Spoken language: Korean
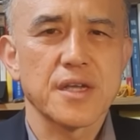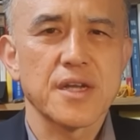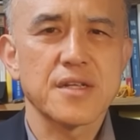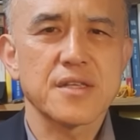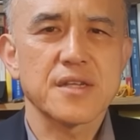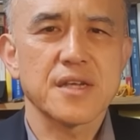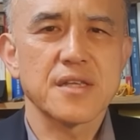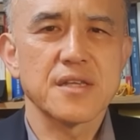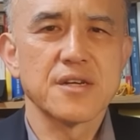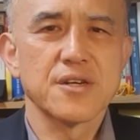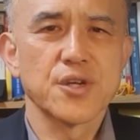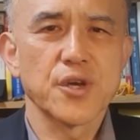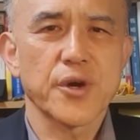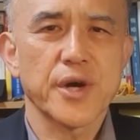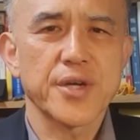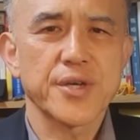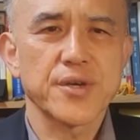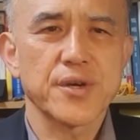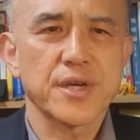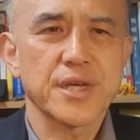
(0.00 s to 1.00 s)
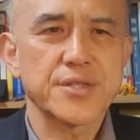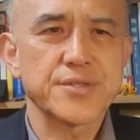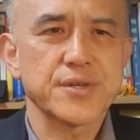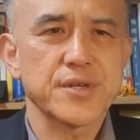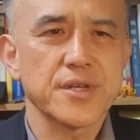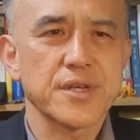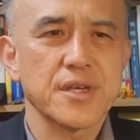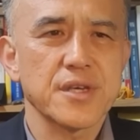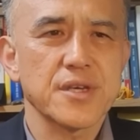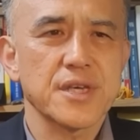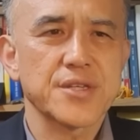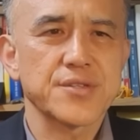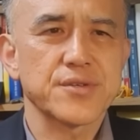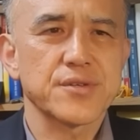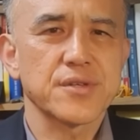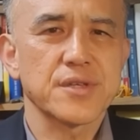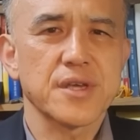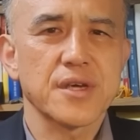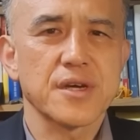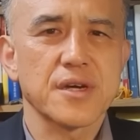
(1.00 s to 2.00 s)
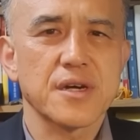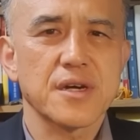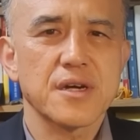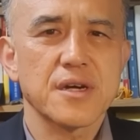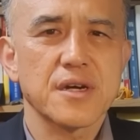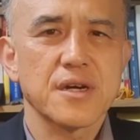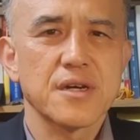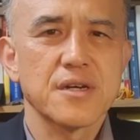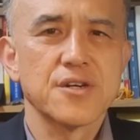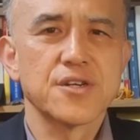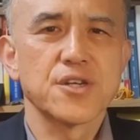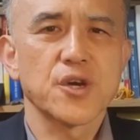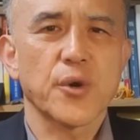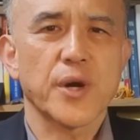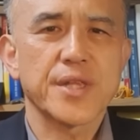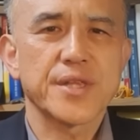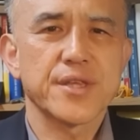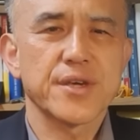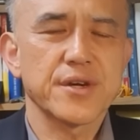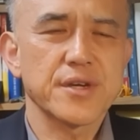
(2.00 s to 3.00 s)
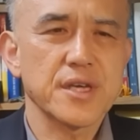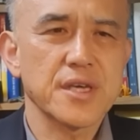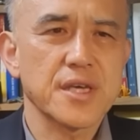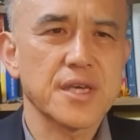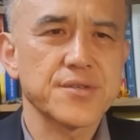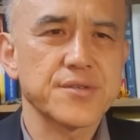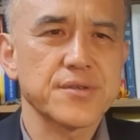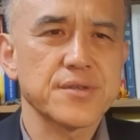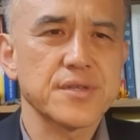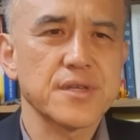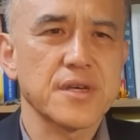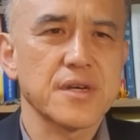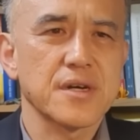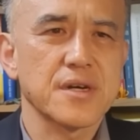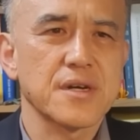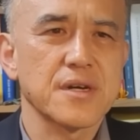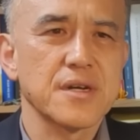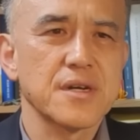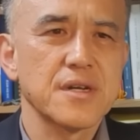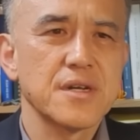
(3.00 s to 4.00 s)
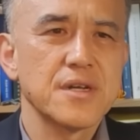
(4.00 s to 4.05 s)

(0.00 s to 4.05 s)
일단 의료 환경 개선이 개선돼야 의료 환경이 개선돼야